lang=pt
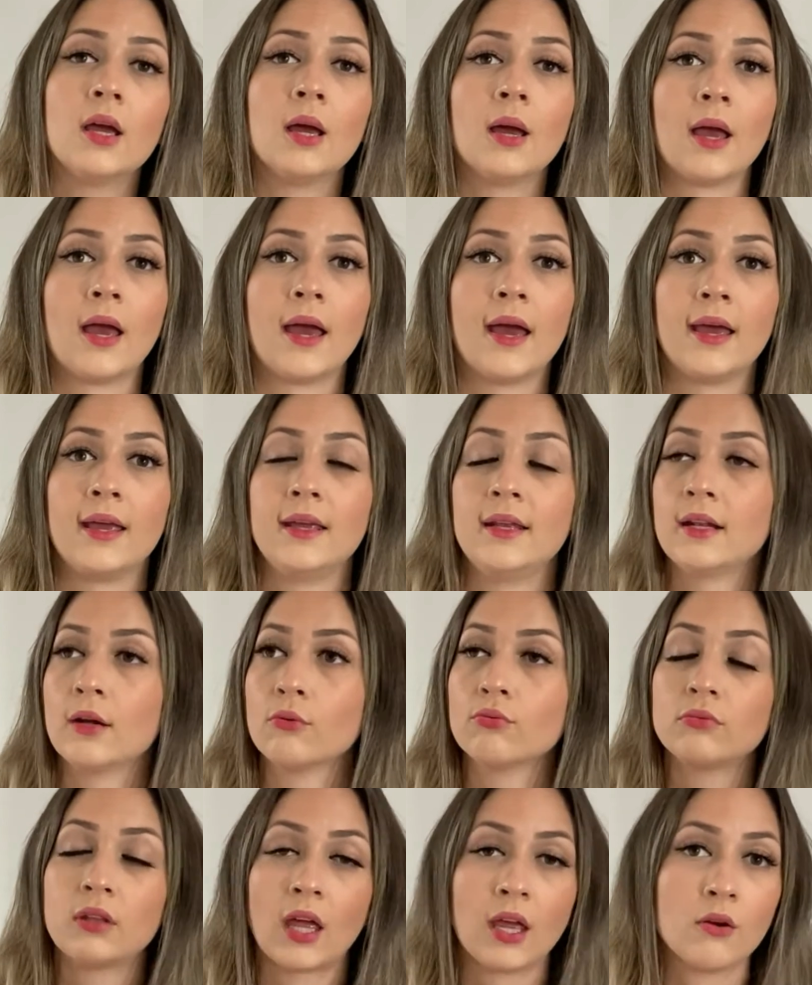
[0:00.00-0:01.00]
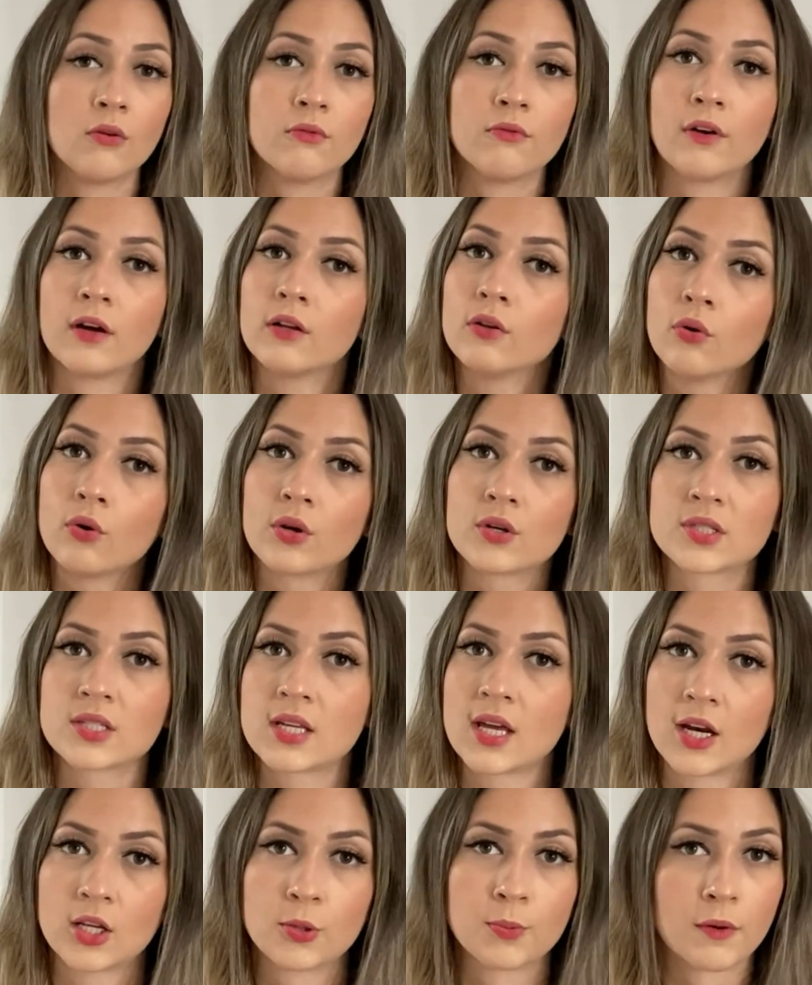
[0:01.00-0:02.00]
É, e não tem um valor
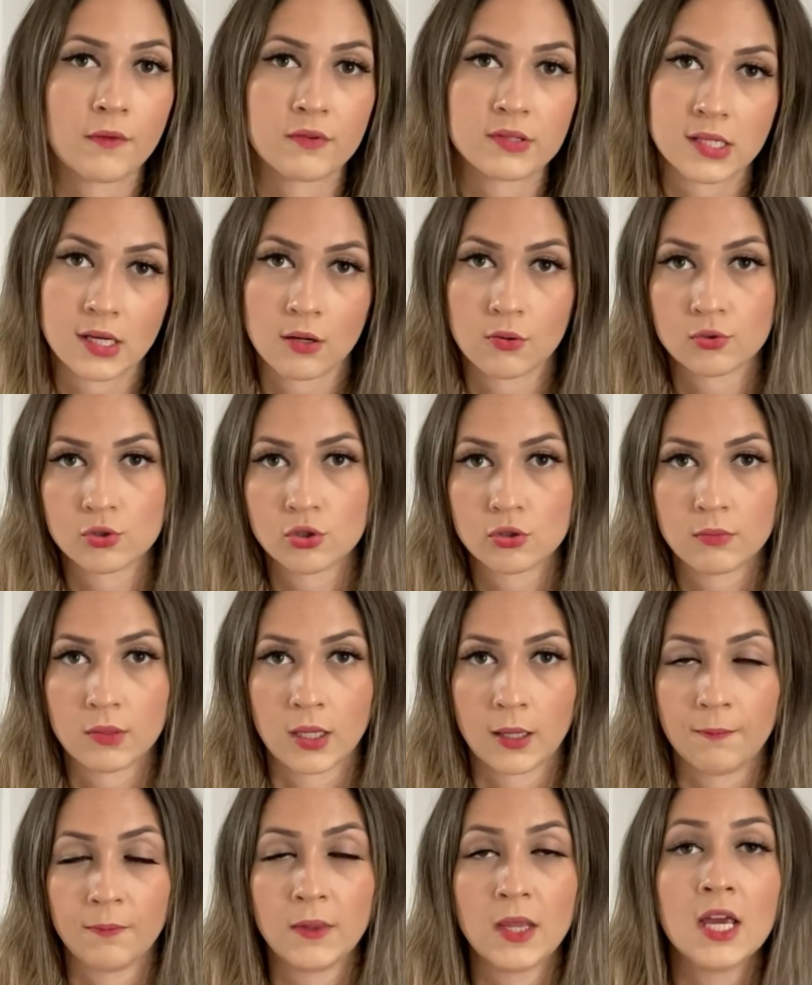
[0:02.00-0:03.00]
certo para você consumir.